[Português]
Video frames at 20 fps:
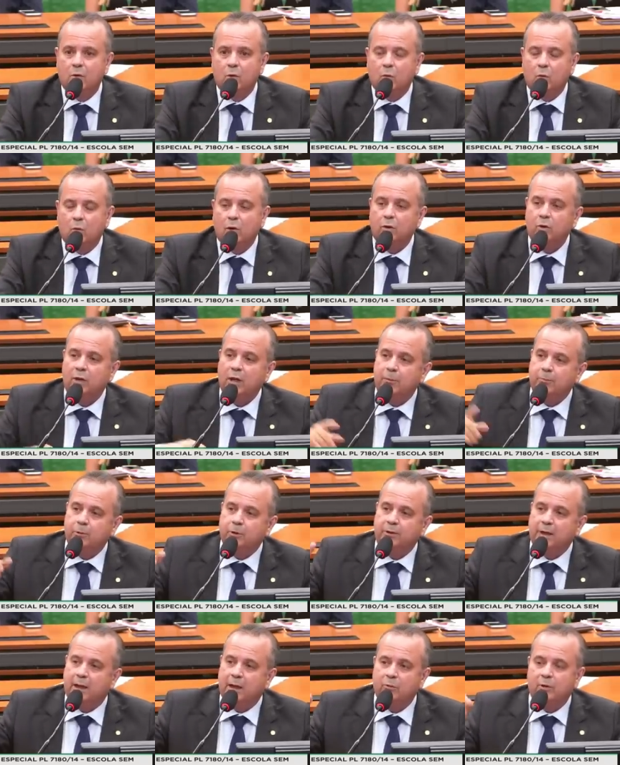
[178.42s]
Quando o
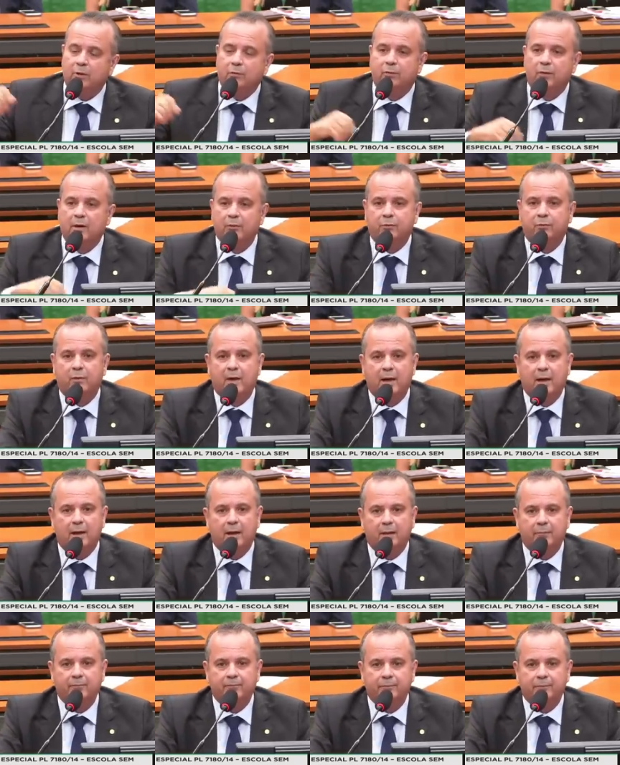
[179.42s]
deputado Ivan
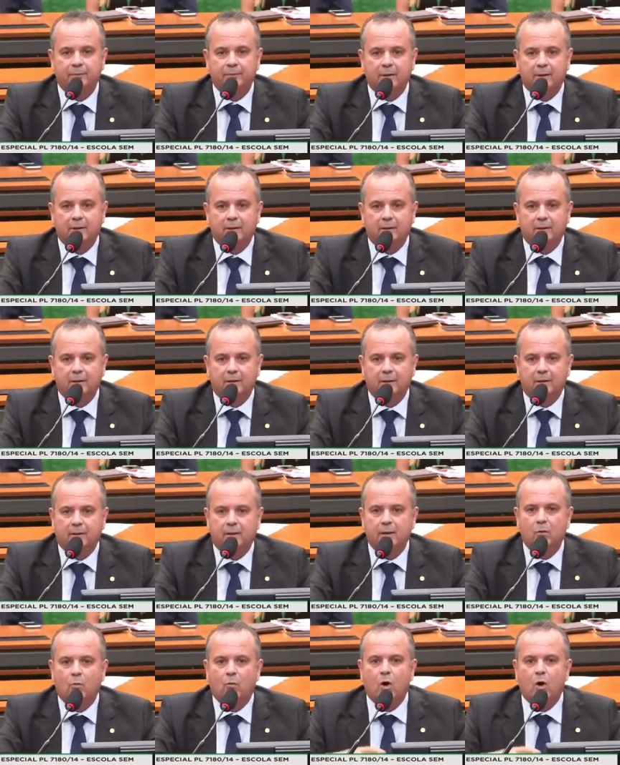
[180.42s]
fala de
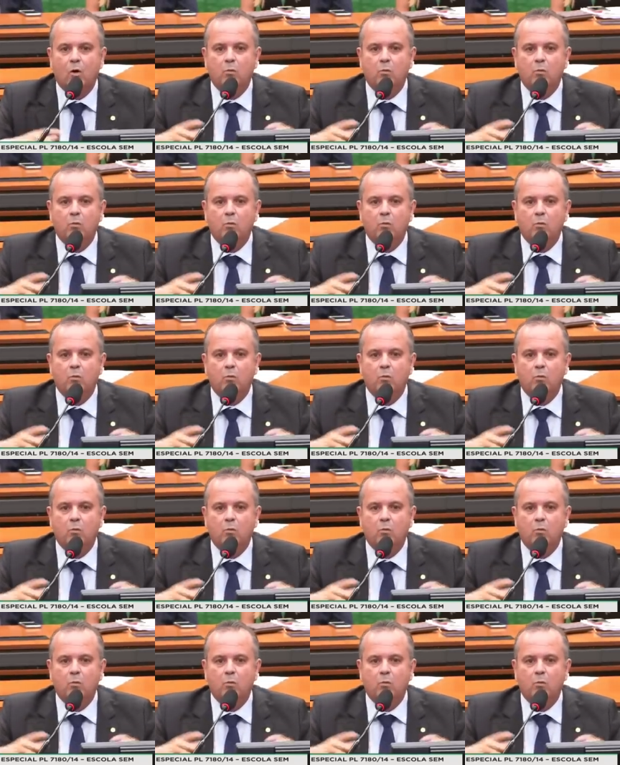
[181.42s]
que em qual